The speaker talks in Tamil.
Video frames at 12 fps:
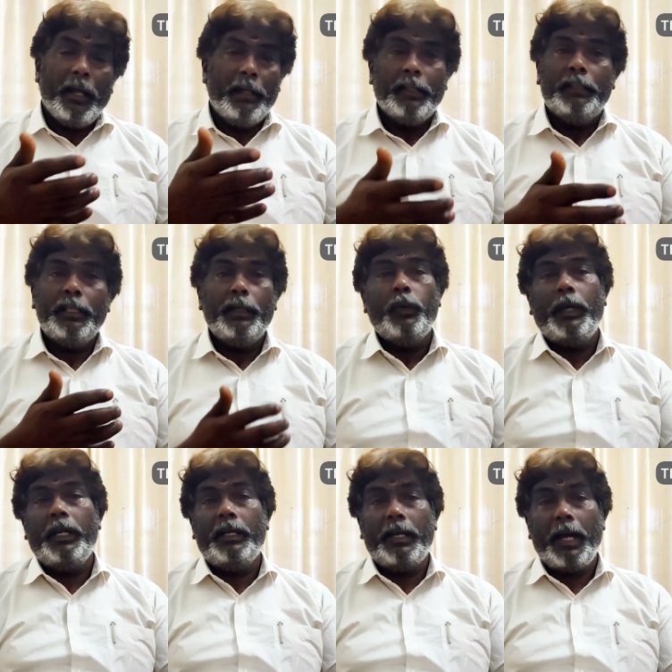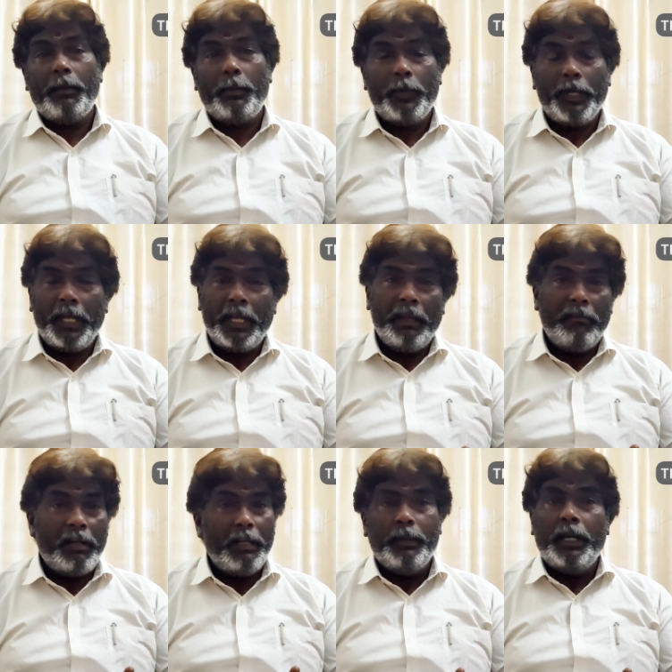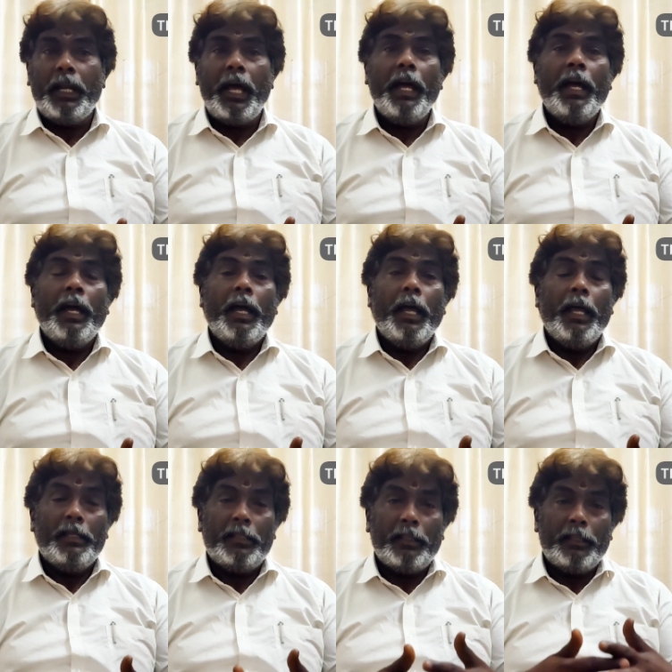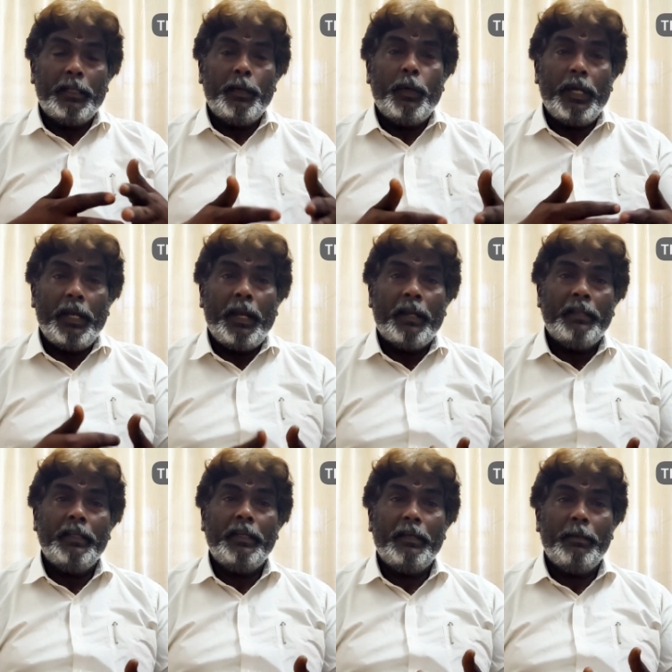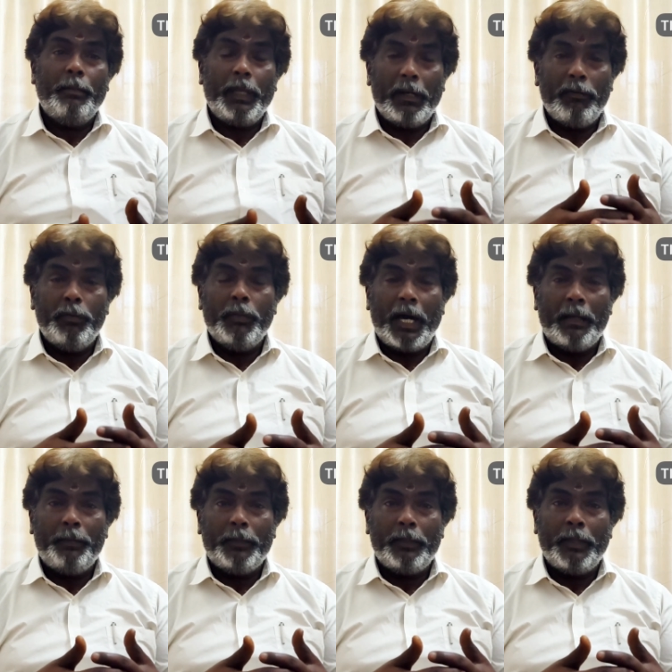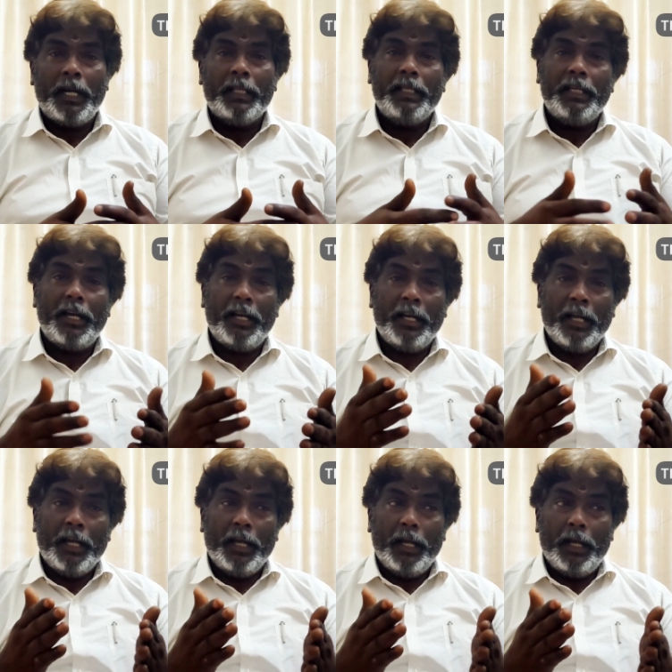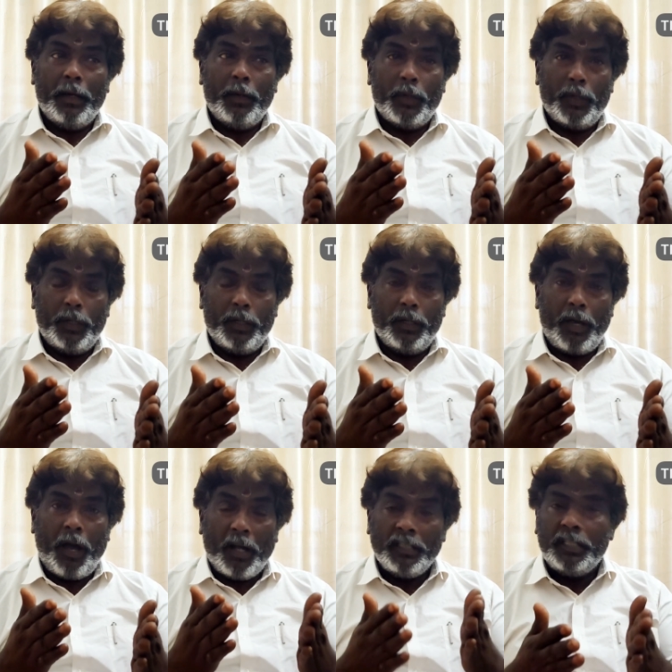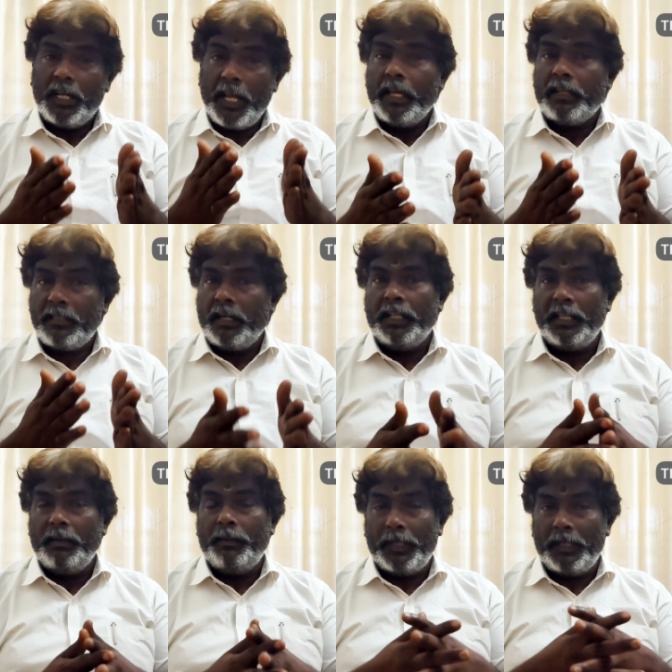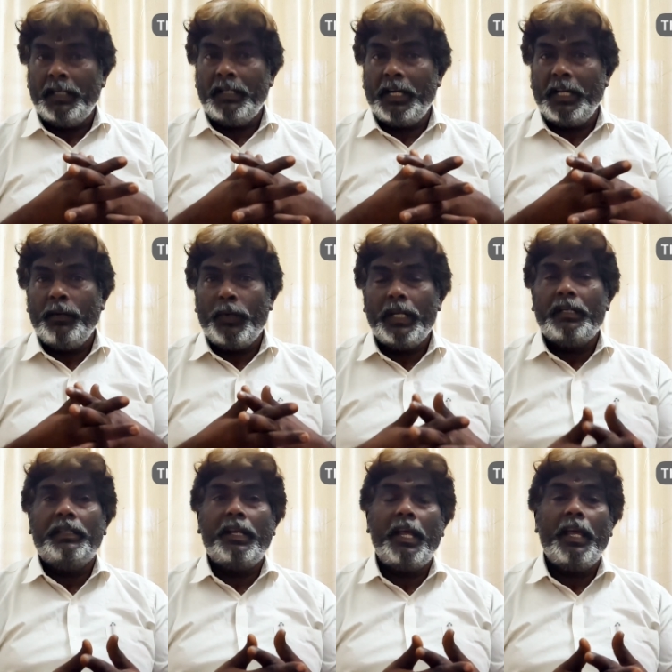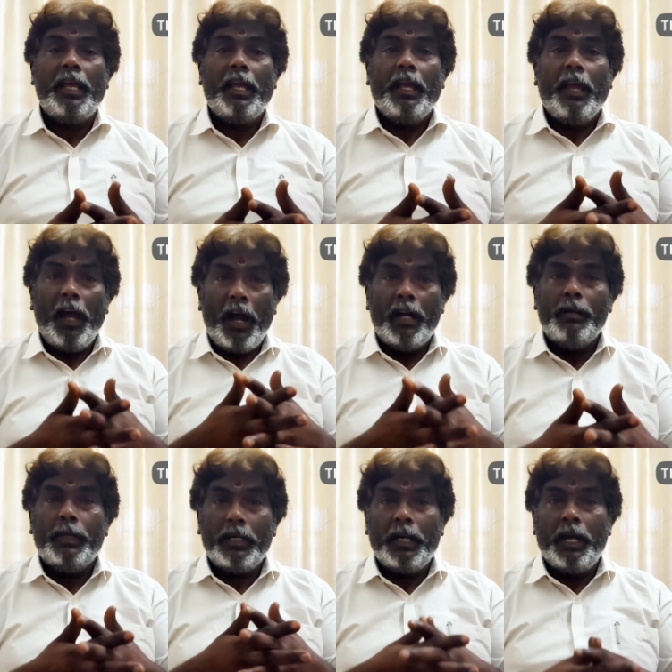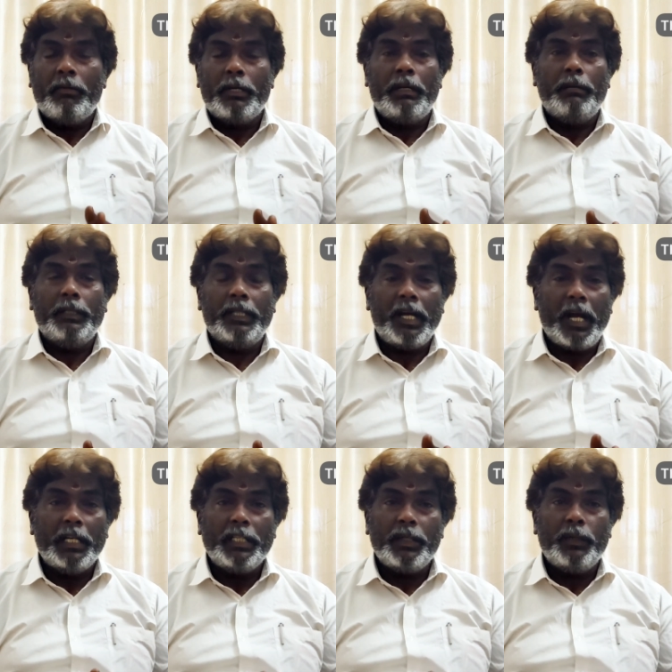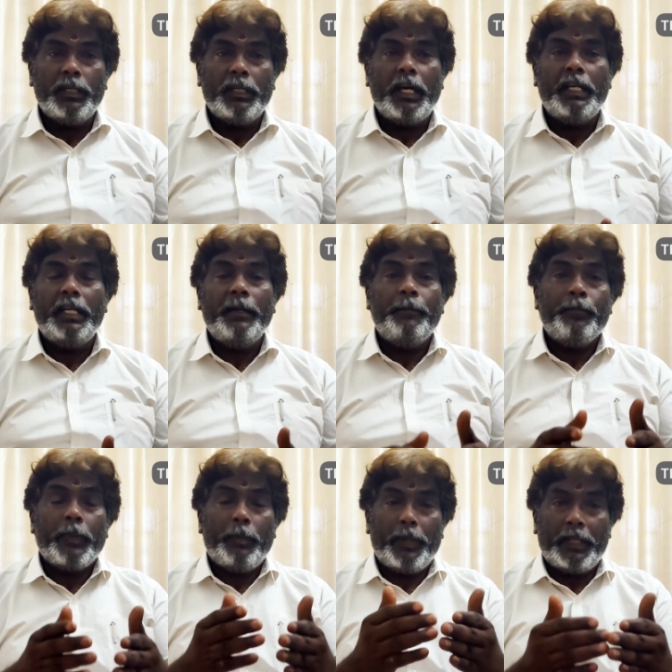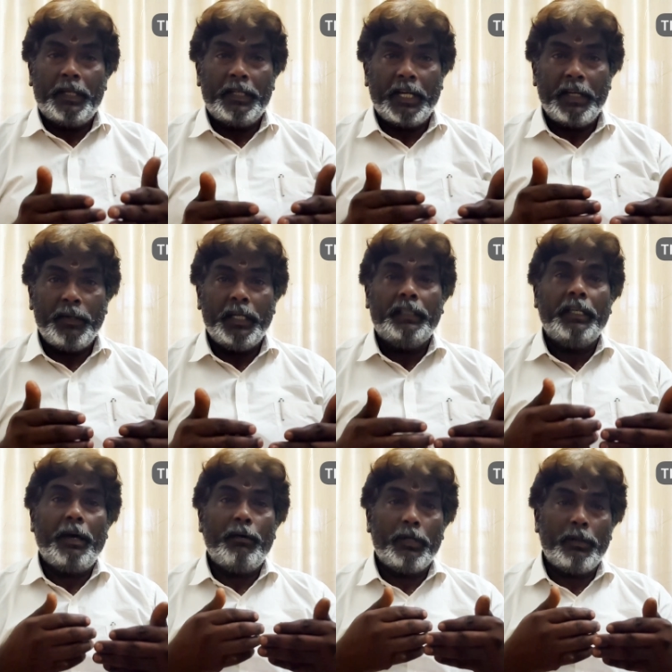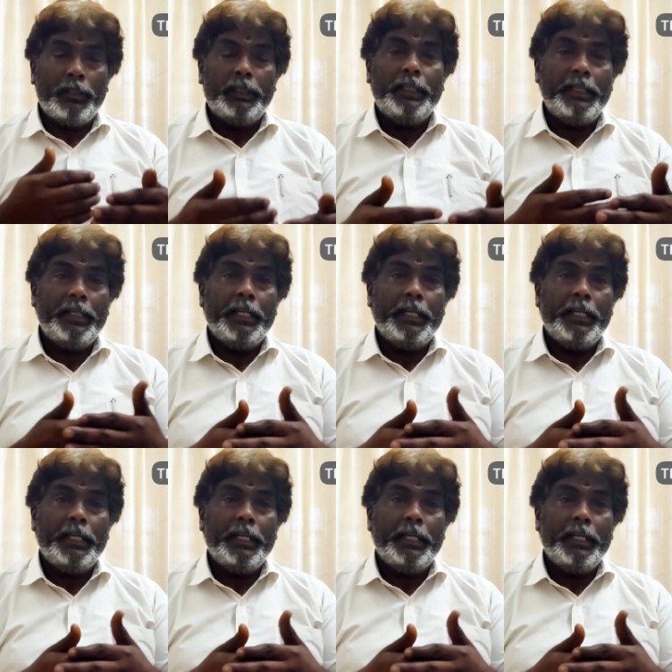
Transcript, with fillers: இந்த திருக்கோயிலுக்கு நாம் போய் வழிபடலாம் இந்த திருக்கோயிலானது மிகவும் அற்புதமானது ஒரு ஆஞ்சநேய சன்னதி பதினெட்டு அடி உயரத்தில் அனுமன் அவர்கள் வந்து காட்சி கொடுக்குறாரு பதினெட்டு அடி உயரத்தில் அவருக்கு வந்து